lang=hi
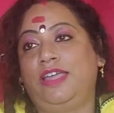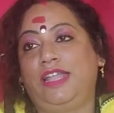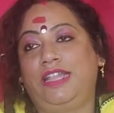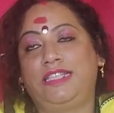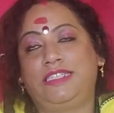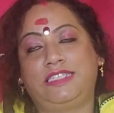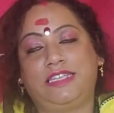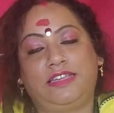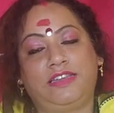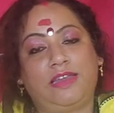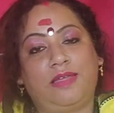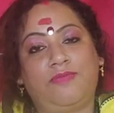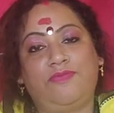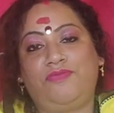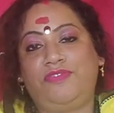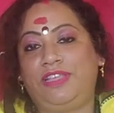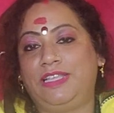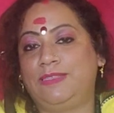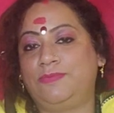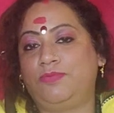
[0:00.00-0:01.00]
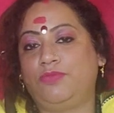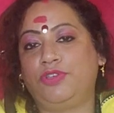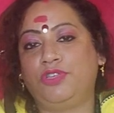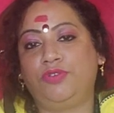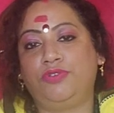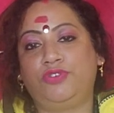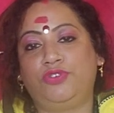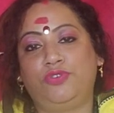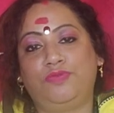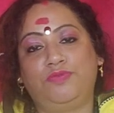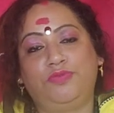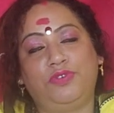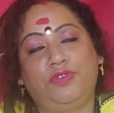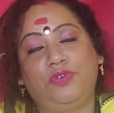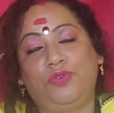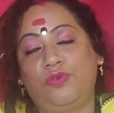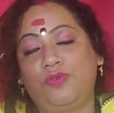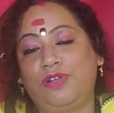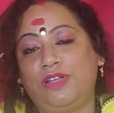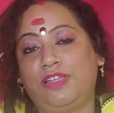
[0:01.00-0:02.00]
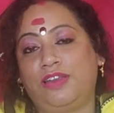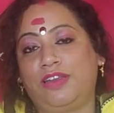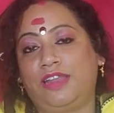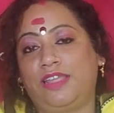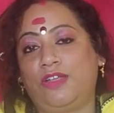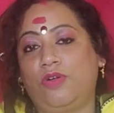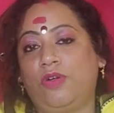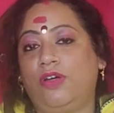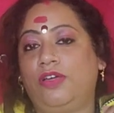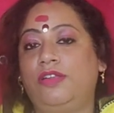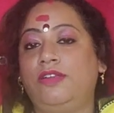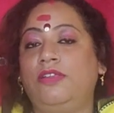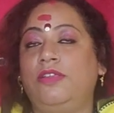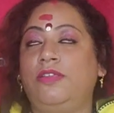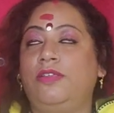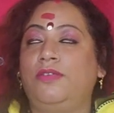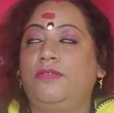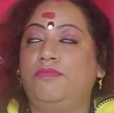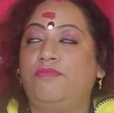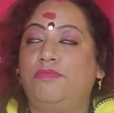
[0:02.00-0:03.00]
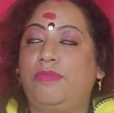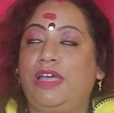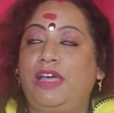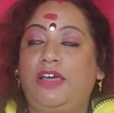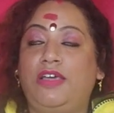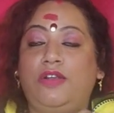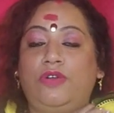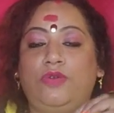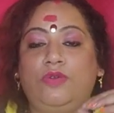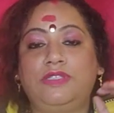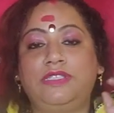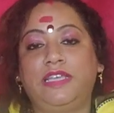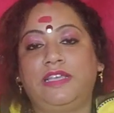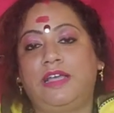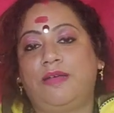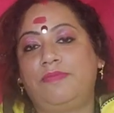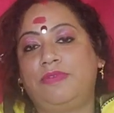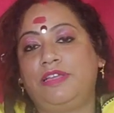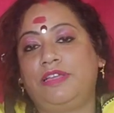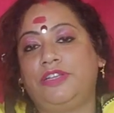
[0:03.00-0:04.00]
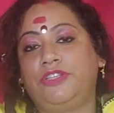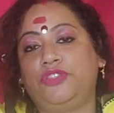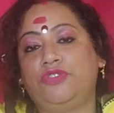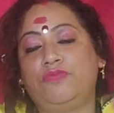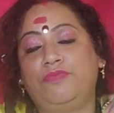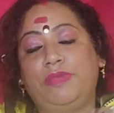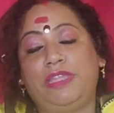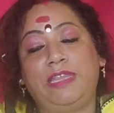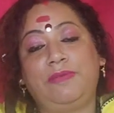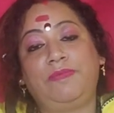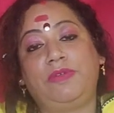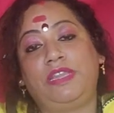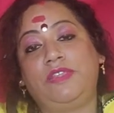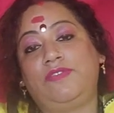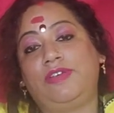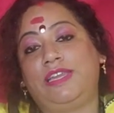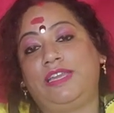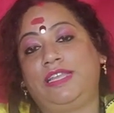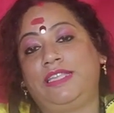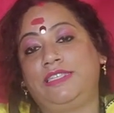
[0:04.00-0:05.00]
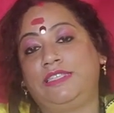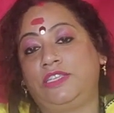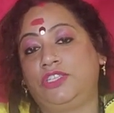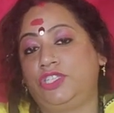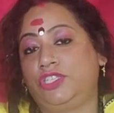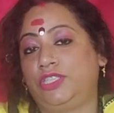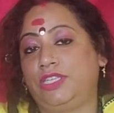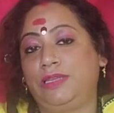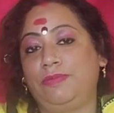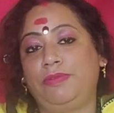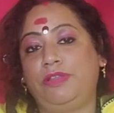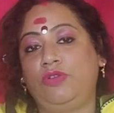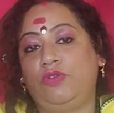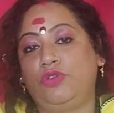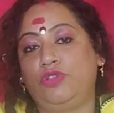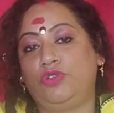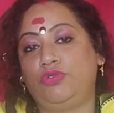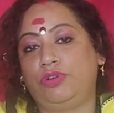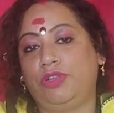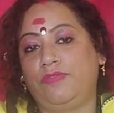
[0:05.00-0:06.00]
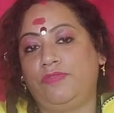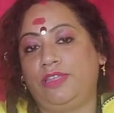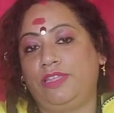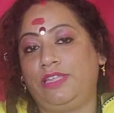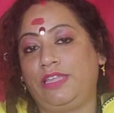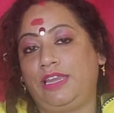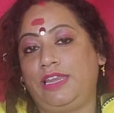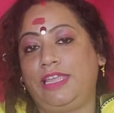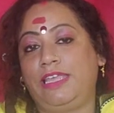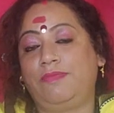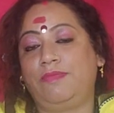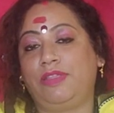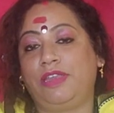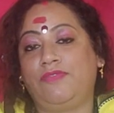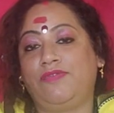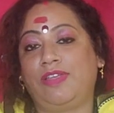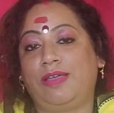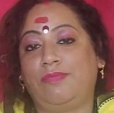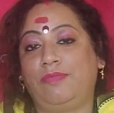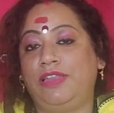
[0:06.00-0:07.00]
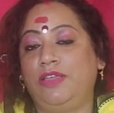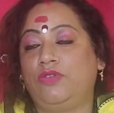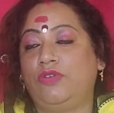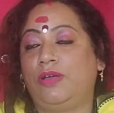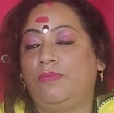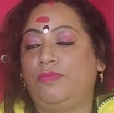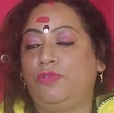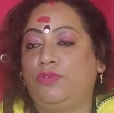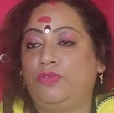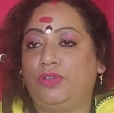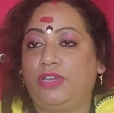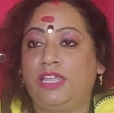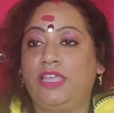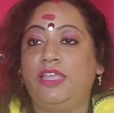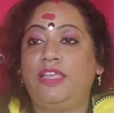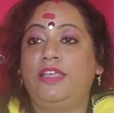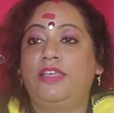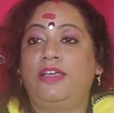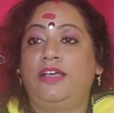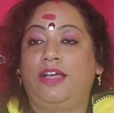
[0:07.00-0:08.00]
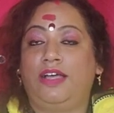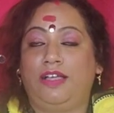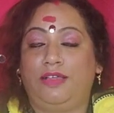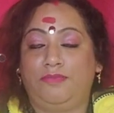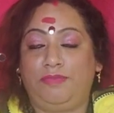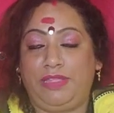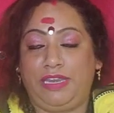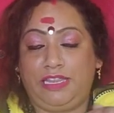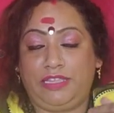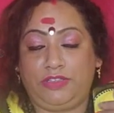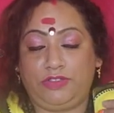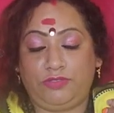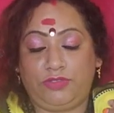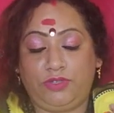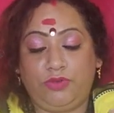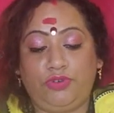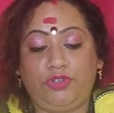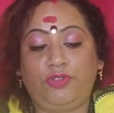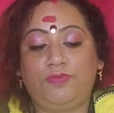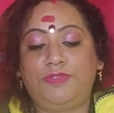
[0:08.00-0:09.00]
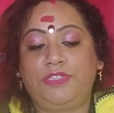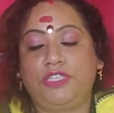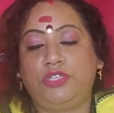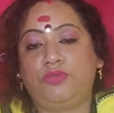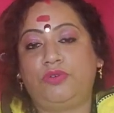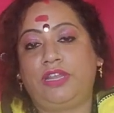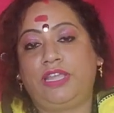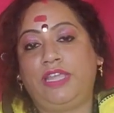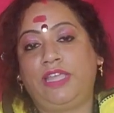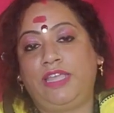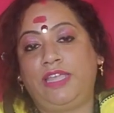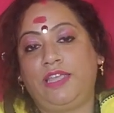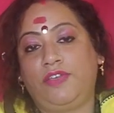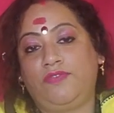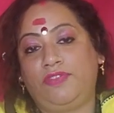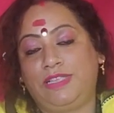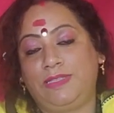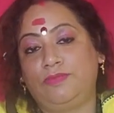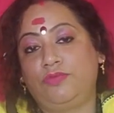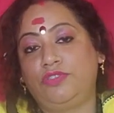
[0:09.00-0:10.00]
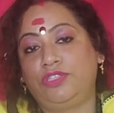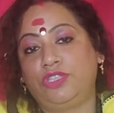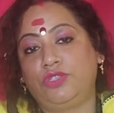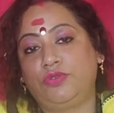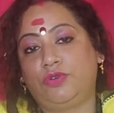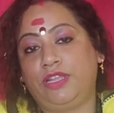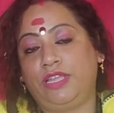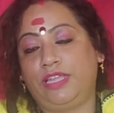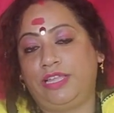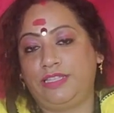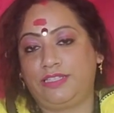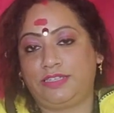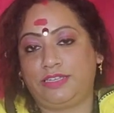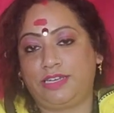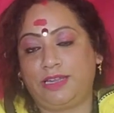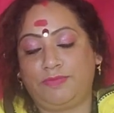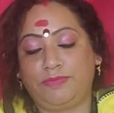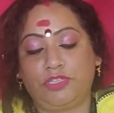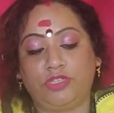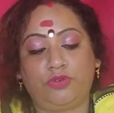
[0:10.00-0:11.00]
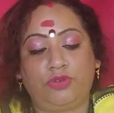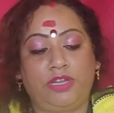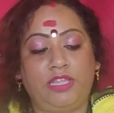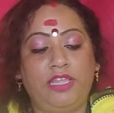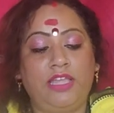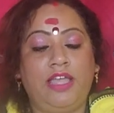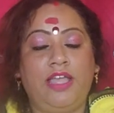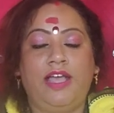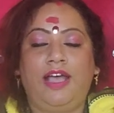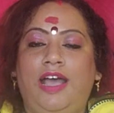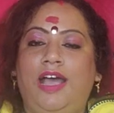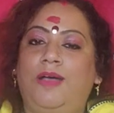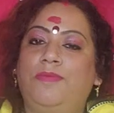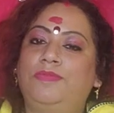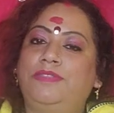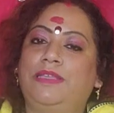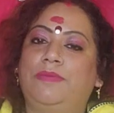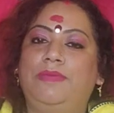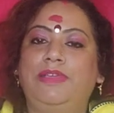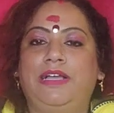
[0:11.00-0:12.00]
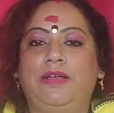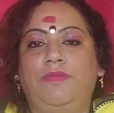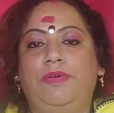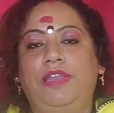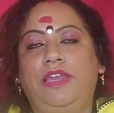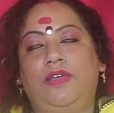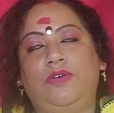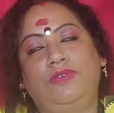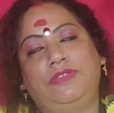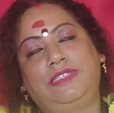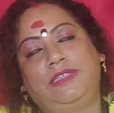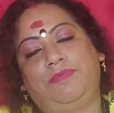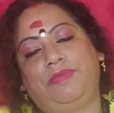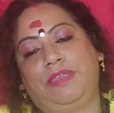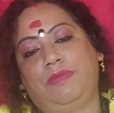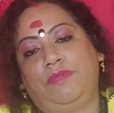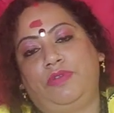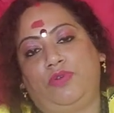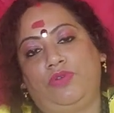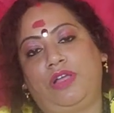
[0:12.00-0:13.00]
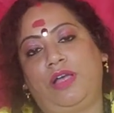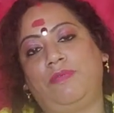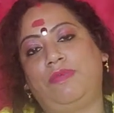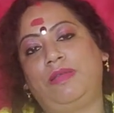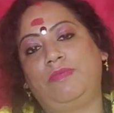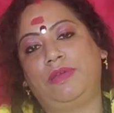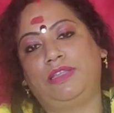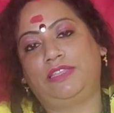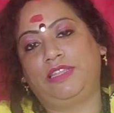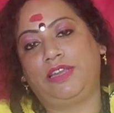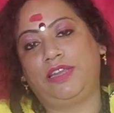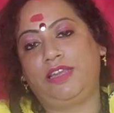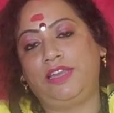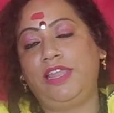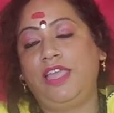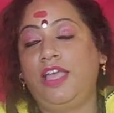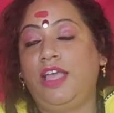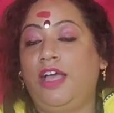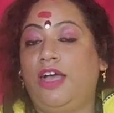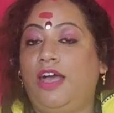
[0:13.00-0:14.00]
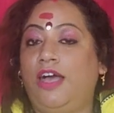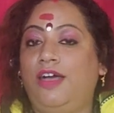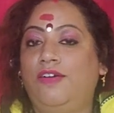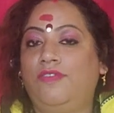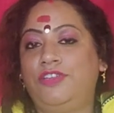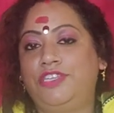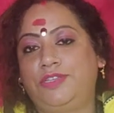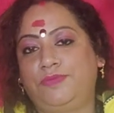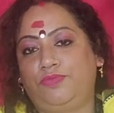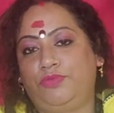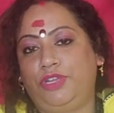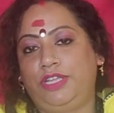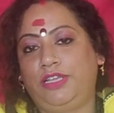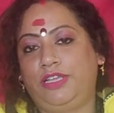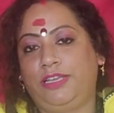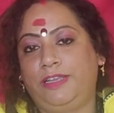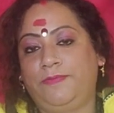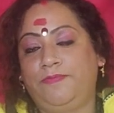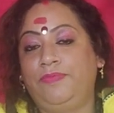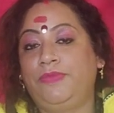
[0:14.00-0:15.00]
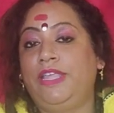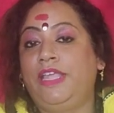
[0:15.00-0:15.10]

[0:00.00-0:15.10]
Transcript: इंस्टाग्राम फेसबुक यूट्यूब ग्रो कर रहा है और मैं हर रोज़ ये कामना करती हूँ मेरे परिवार के साथ जितने भी लोग जुड़े हुए हैं यानी कि मेरे फैमिली को आप लोगों ने आ, मेरे यूट्यूब से जुड़े हैं या फेसबुक से जुड़े हैं इंस्टाग्राम से जुड़े हैं आप सभी का भला हो सबकी मनोकामना माता रानी अवश्य पूरी करें